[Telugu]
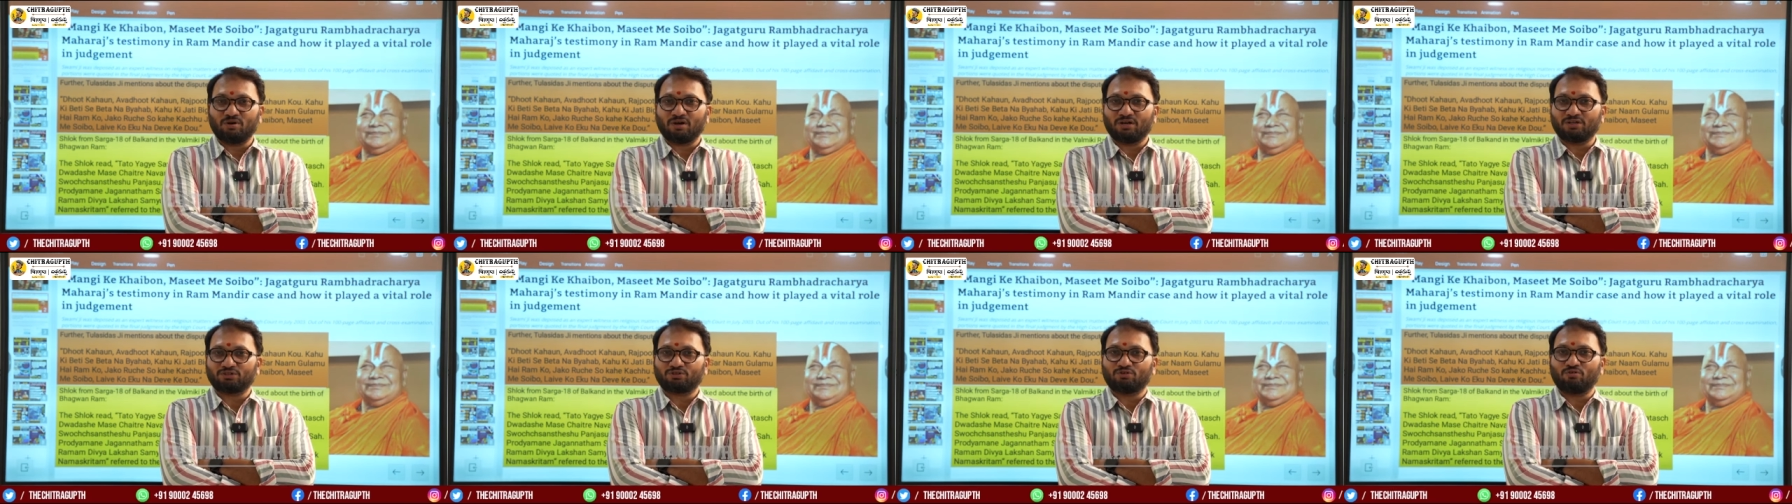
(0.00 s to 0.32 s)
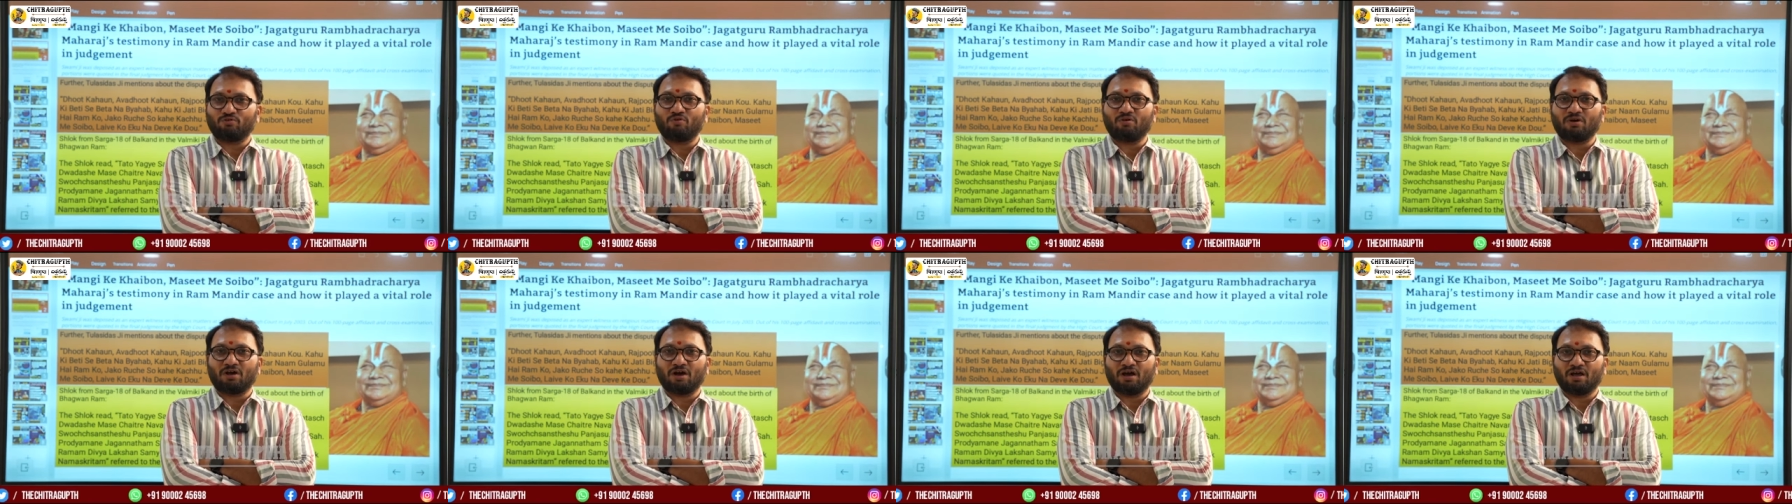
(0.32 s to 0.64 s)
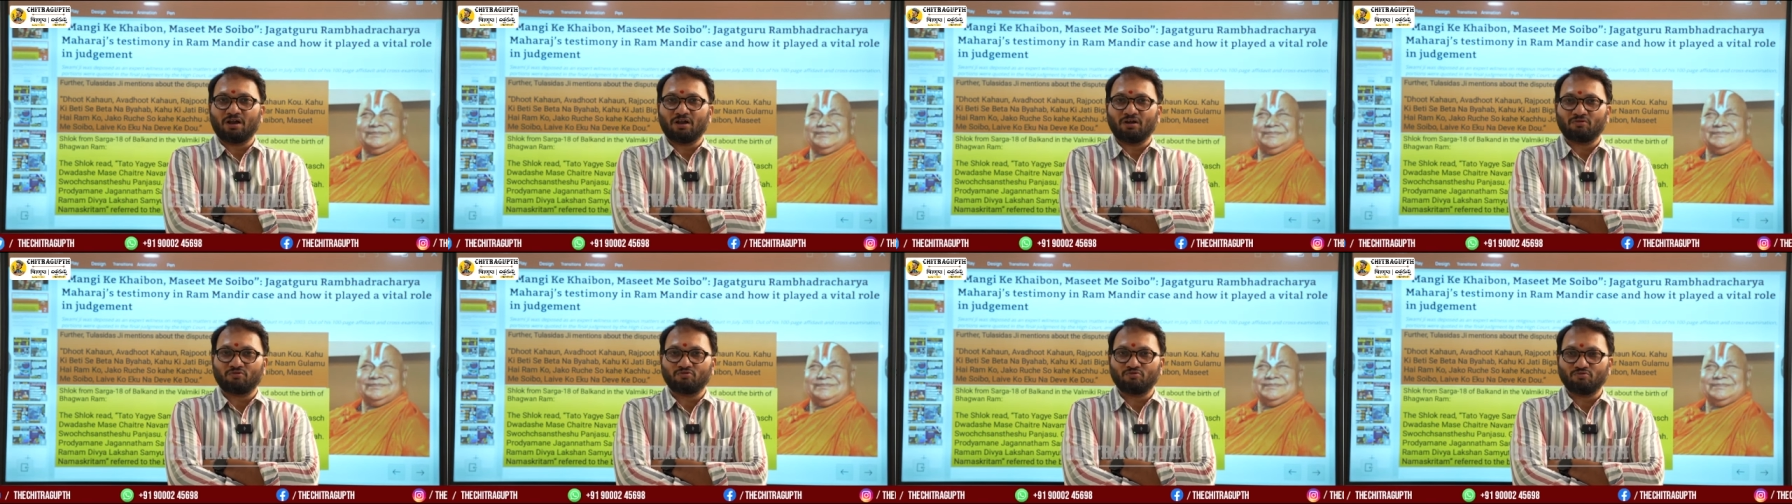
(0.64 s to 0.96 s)
మన
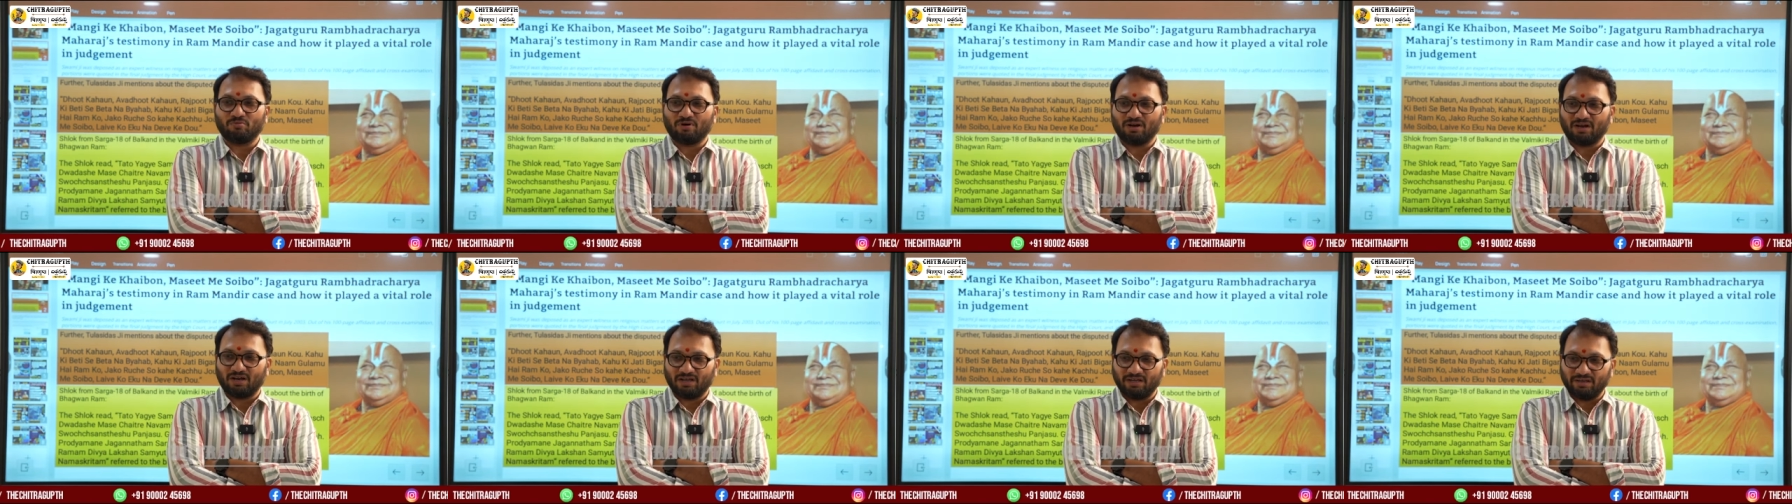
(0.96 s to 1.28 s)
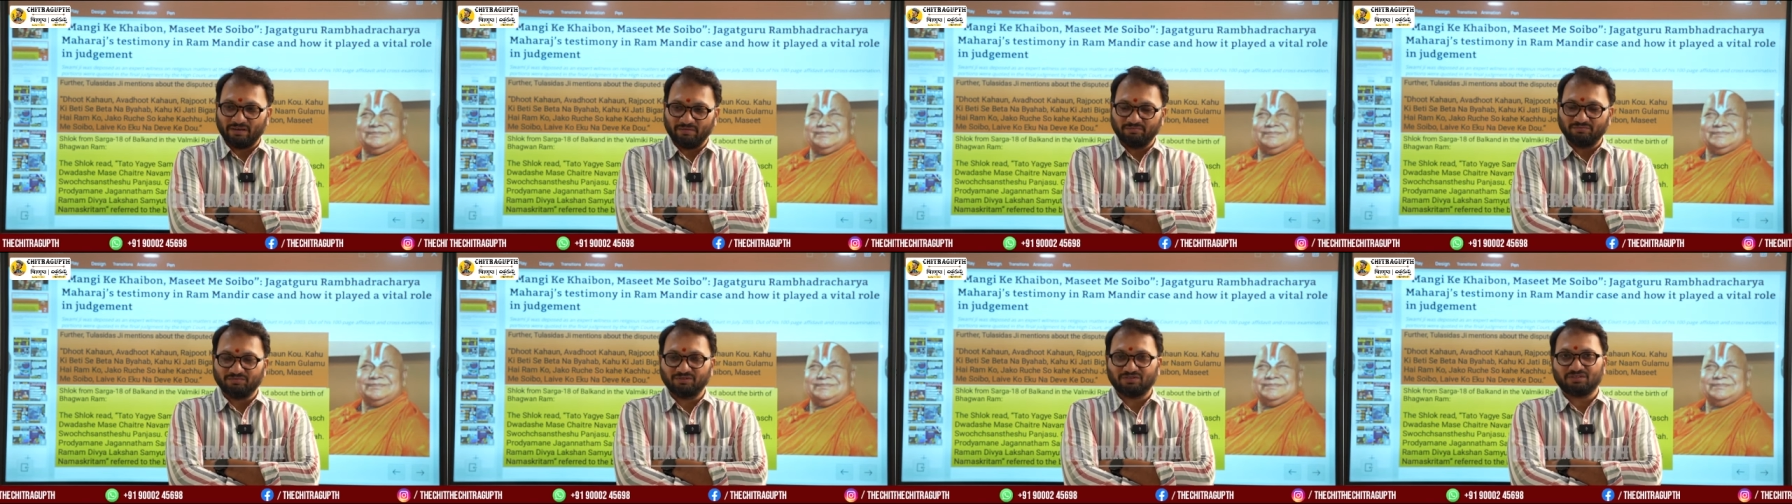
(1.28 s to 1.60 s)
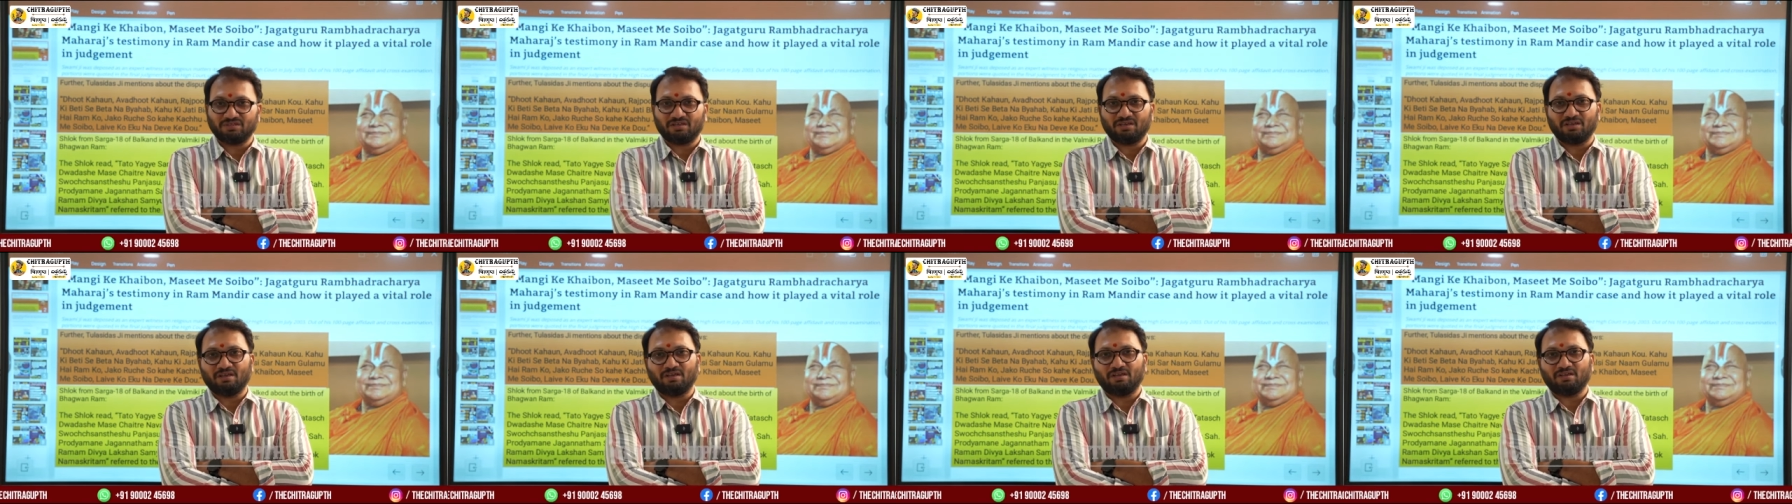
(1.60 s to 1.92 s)
శ్లోకాలకు మన
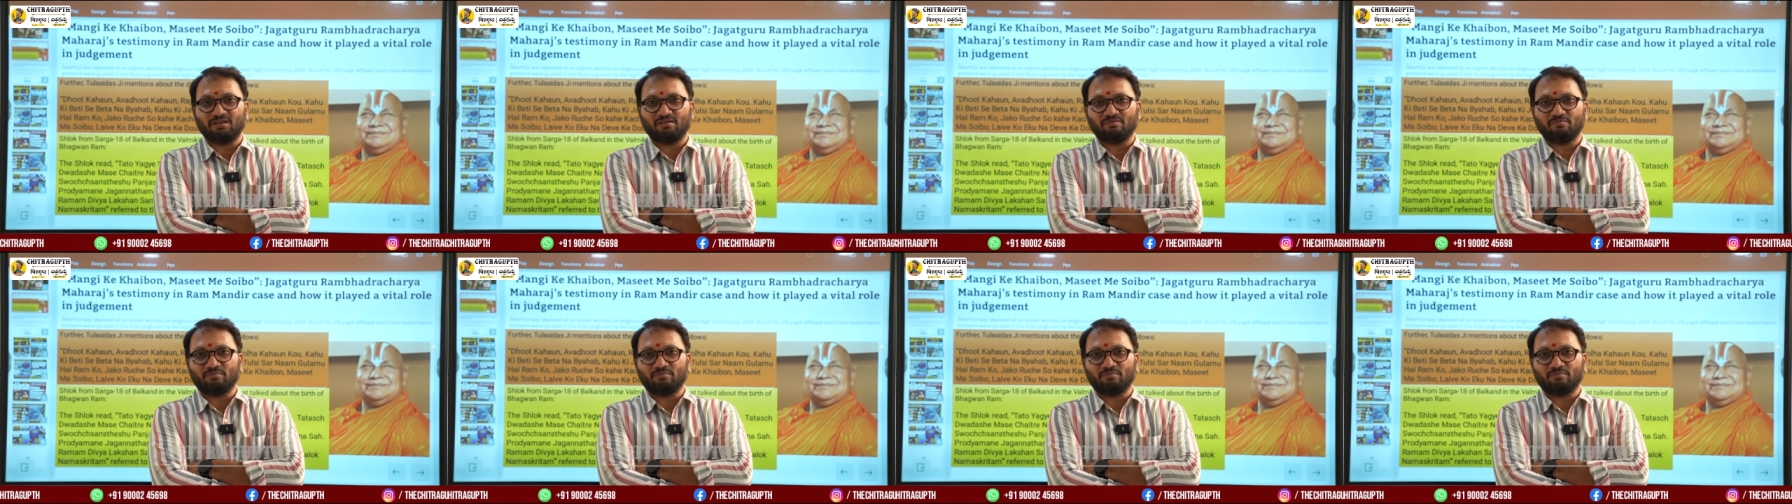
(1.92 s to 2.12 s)
హిమ్స్కి